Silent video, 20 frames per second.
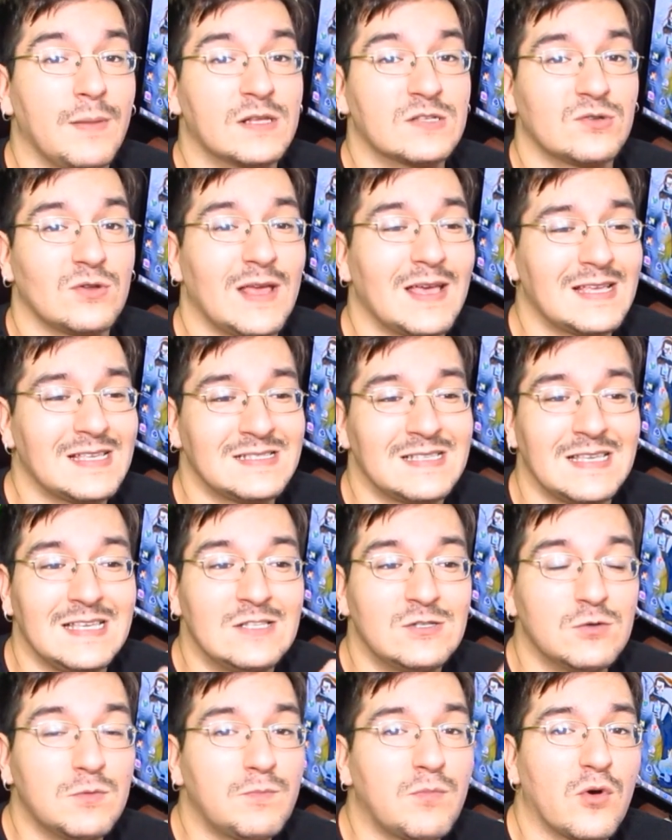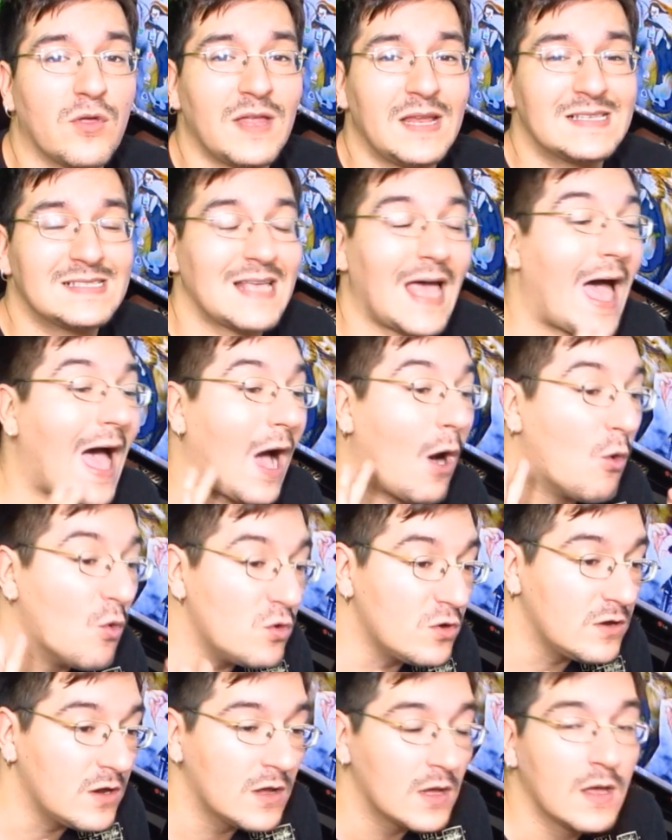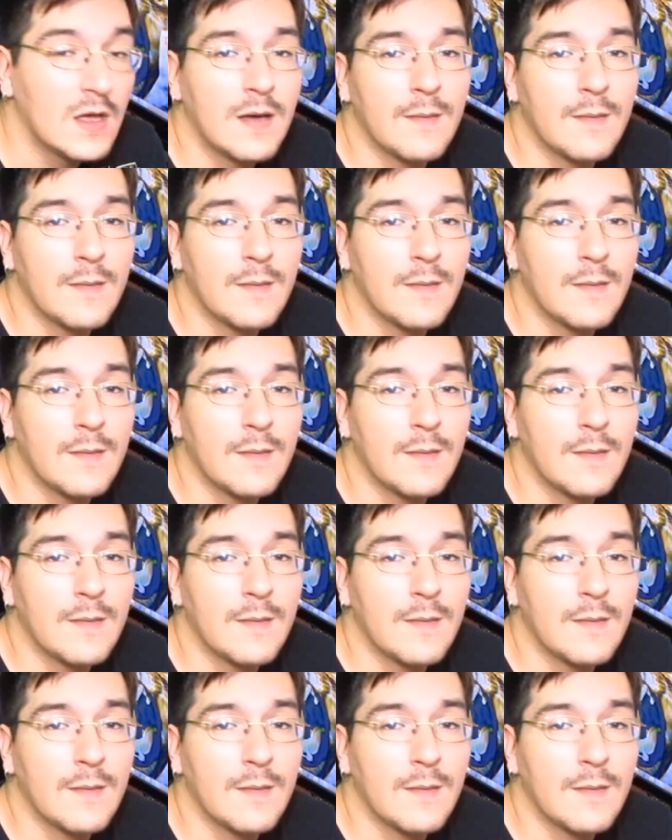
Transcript: personajes y sus poderes aún